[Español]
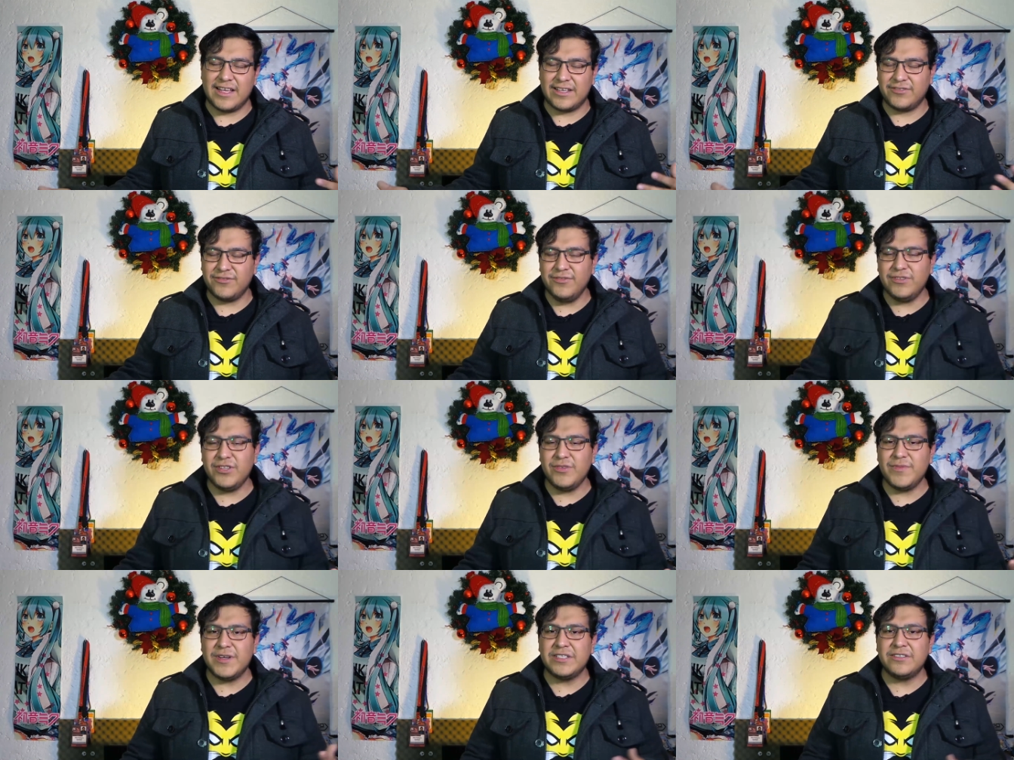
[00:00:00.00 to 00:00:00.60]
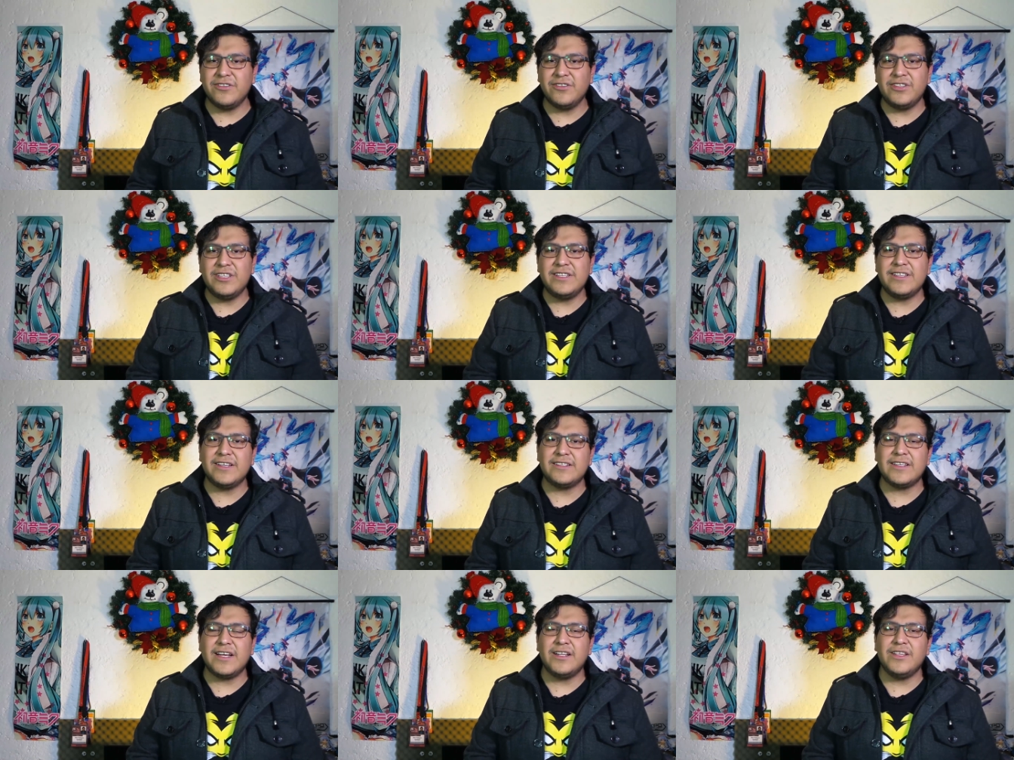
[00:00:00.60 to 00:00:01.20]
las últimas
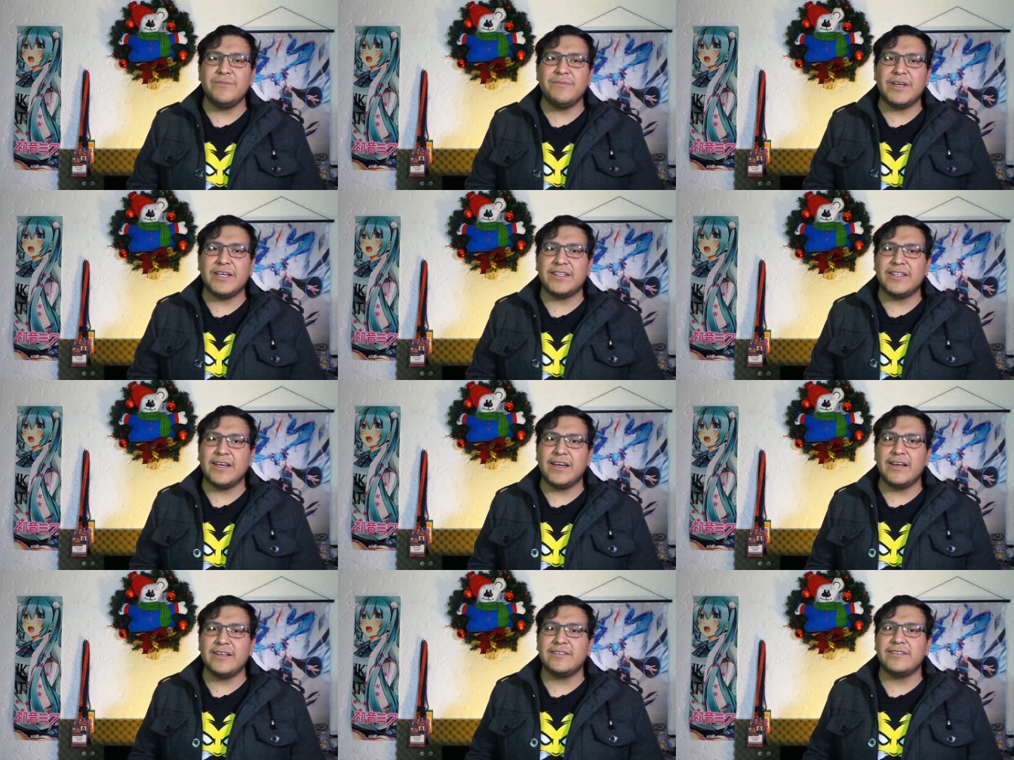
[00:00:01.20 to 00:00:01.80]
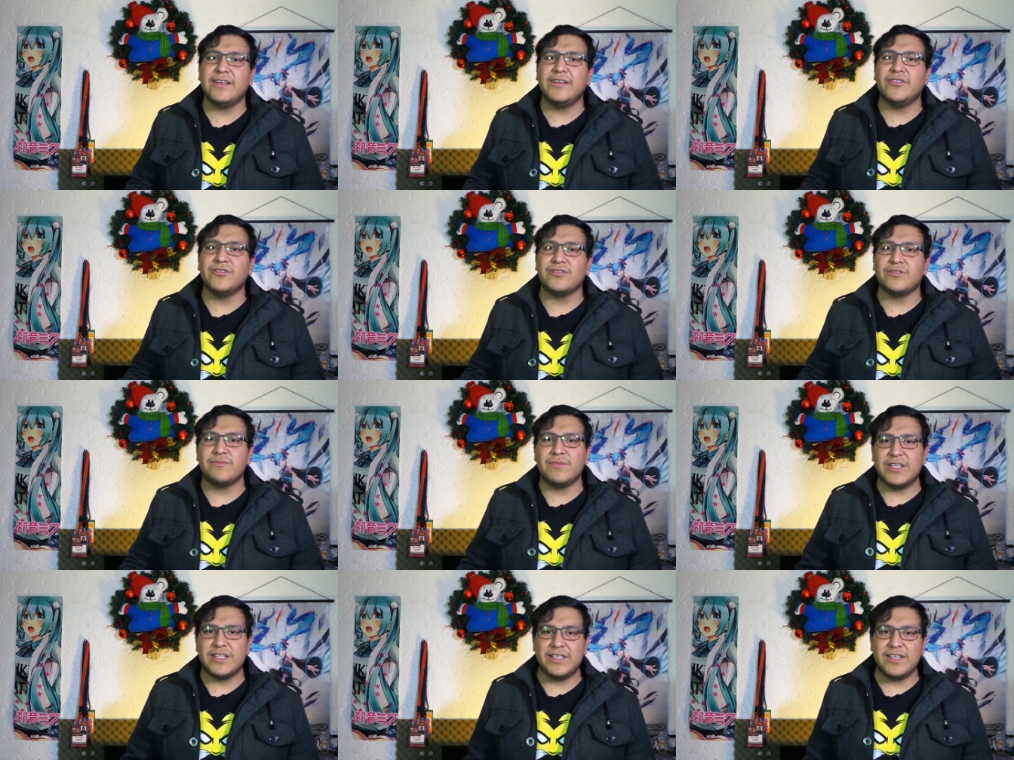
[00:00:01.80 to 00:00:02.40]
noticias anime de este
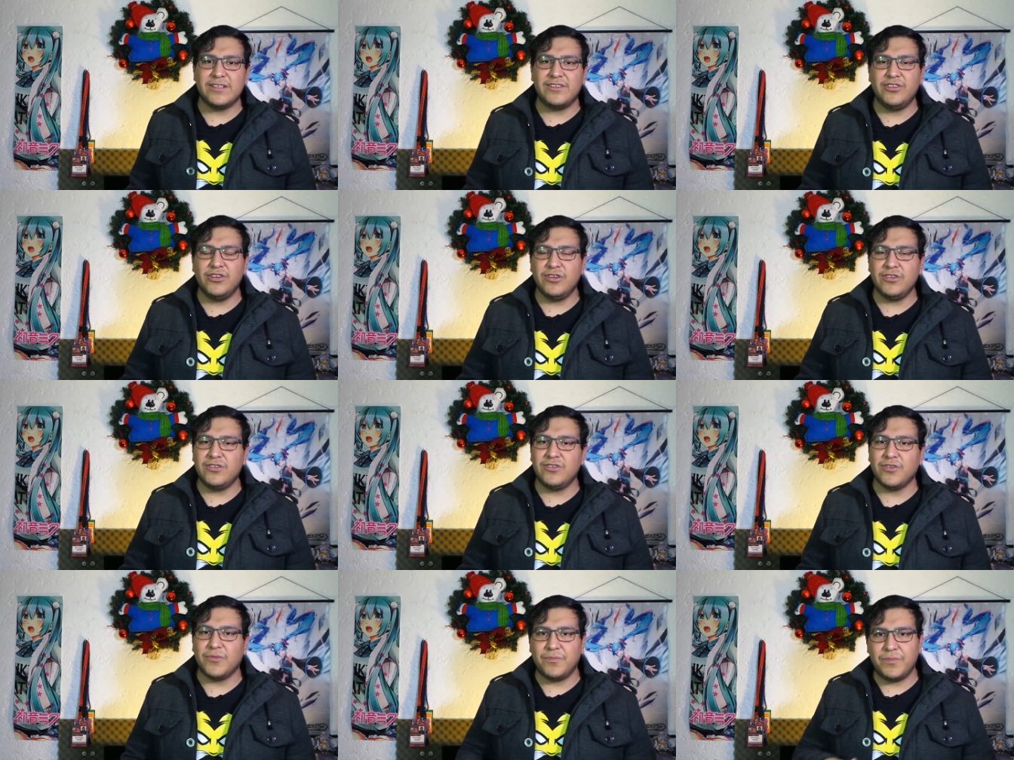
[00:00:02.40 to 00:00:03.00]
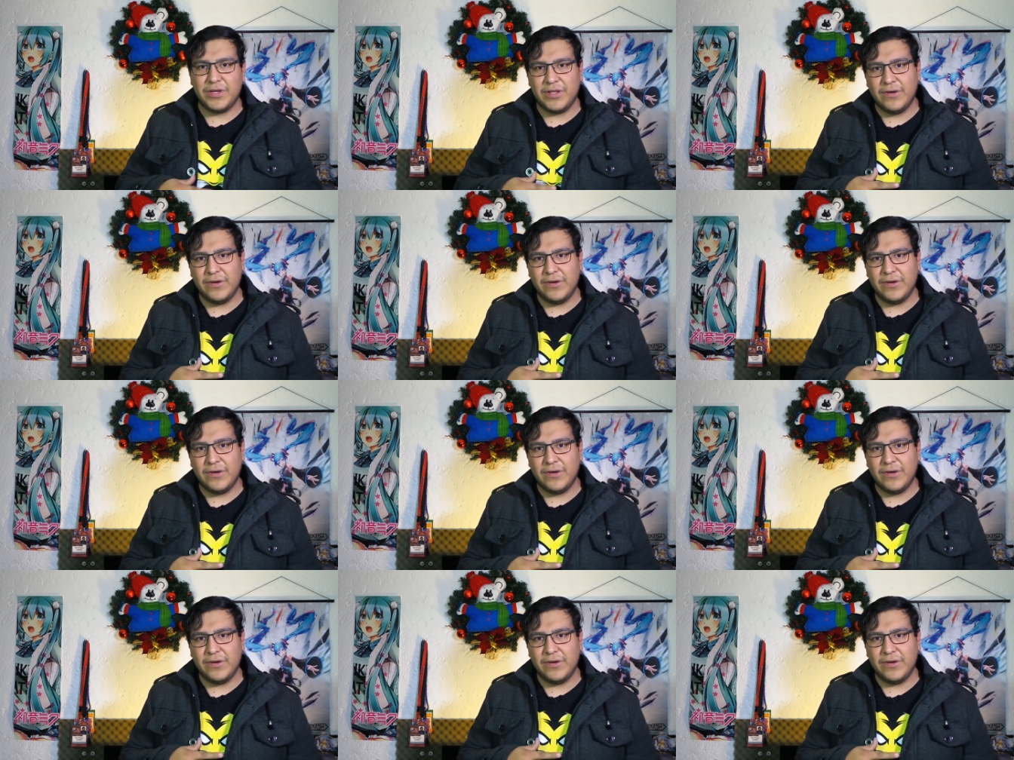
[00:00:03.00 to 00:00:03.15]
2018,